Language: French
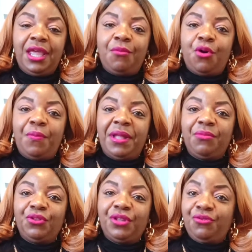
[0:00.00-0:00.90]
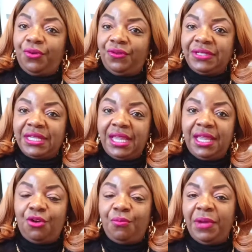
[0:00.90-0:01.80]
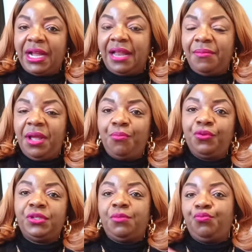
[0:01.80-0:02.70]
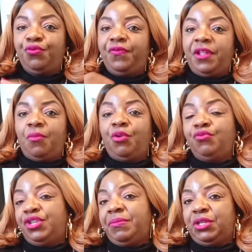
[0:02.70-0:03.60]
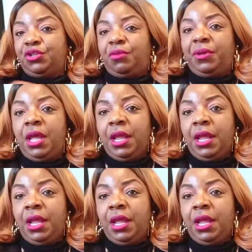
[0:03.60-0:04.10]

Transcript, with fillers: Bon, on m'a demandé de rentrer. On m'a calmé un peu, j'ai pu finalement bouger mes jambes.